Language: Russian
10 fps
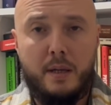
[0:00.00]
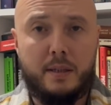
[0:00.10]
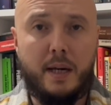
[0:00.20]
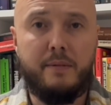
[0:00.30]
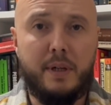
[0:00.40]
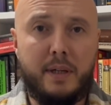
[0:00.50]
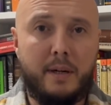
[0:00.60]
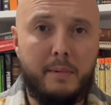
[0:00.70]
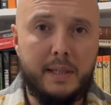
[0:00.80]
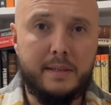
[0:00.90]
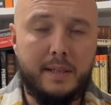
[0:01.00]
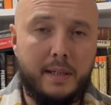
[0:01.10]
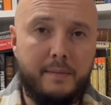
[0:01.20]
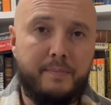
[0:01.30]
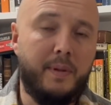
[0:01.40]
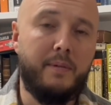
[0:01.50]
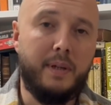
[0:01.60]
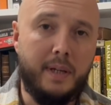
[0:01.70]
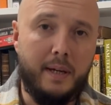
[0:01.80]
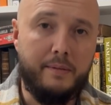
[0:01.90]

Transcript: древнее германское, вернее,